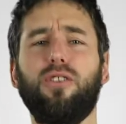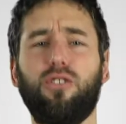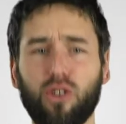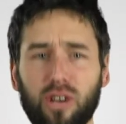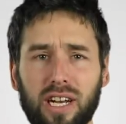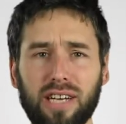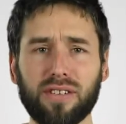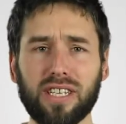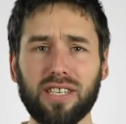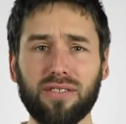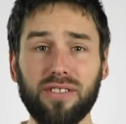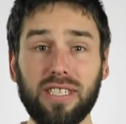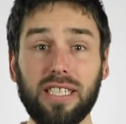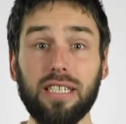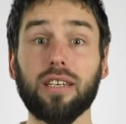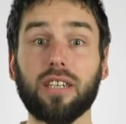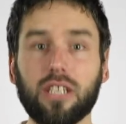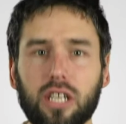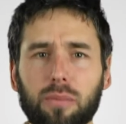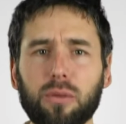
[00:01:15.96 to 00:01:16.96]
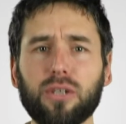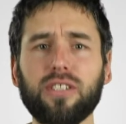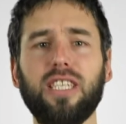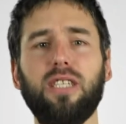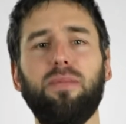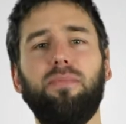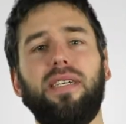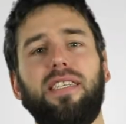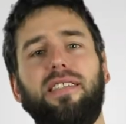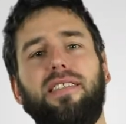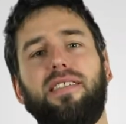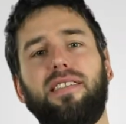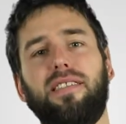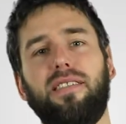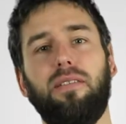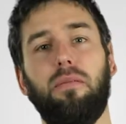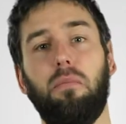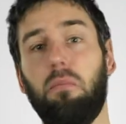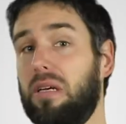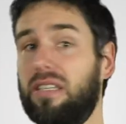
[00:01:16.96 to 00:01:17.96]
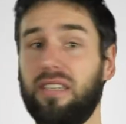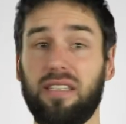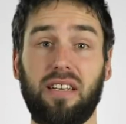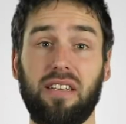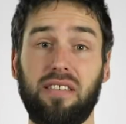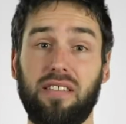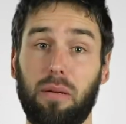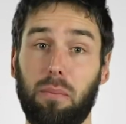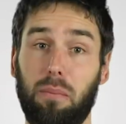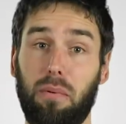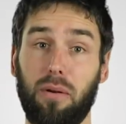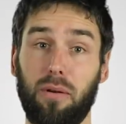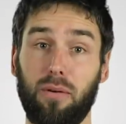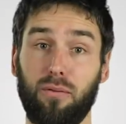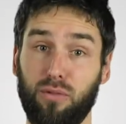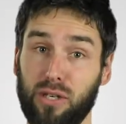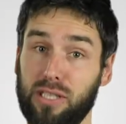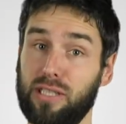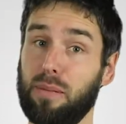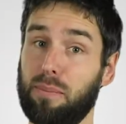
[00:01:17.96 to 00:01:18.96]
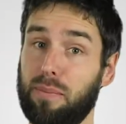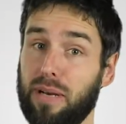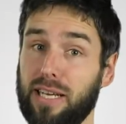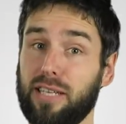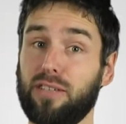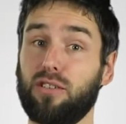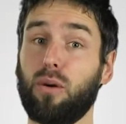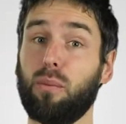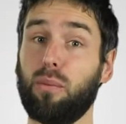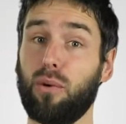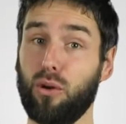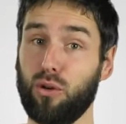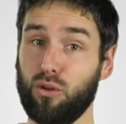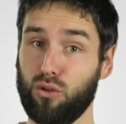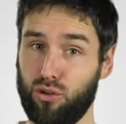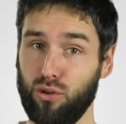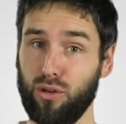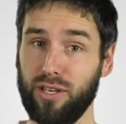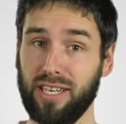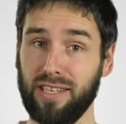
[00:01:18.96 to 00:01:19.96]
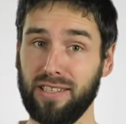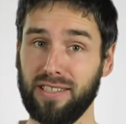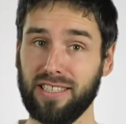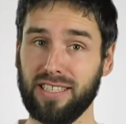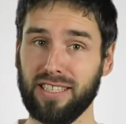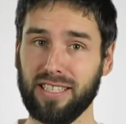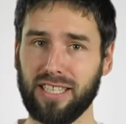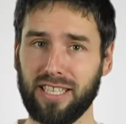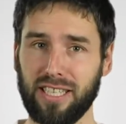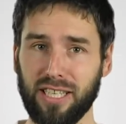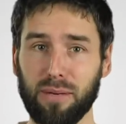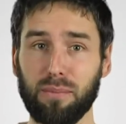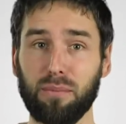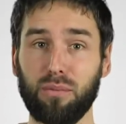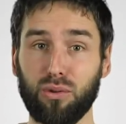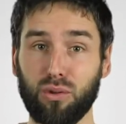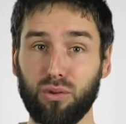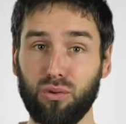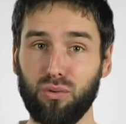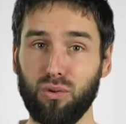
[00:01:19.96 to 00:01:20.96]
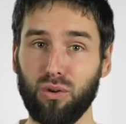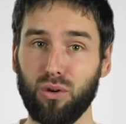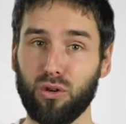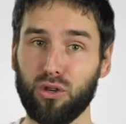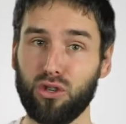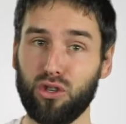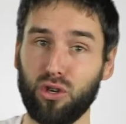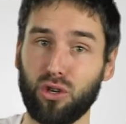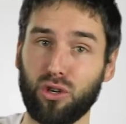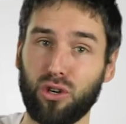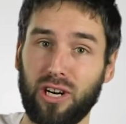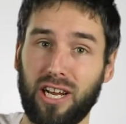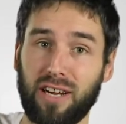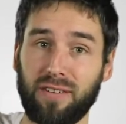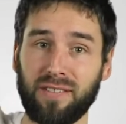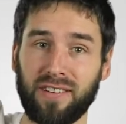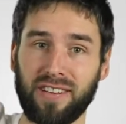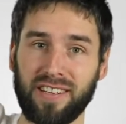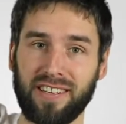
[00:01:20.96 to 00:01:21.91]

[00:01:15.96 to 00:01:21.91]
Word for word: dans la vraie vie, comment ça se passe ben, C'est très simple. Voici par exemple Julien qui aime beaucoup le chocolat.